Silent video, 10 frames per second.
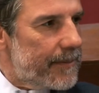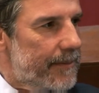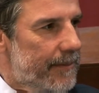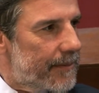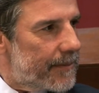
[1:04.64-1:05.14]
as
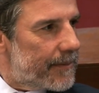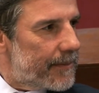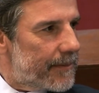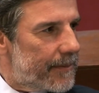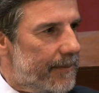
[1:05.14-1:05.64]

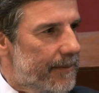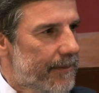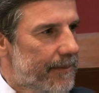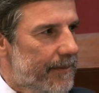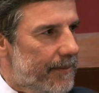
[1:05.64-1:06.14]
potencialidades
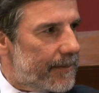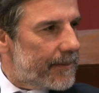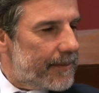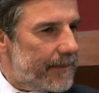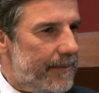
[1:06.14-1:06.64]
do
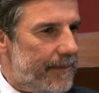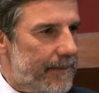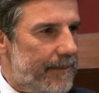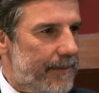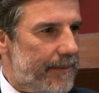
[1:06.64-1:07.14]

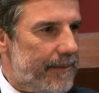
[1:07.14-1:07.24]
território.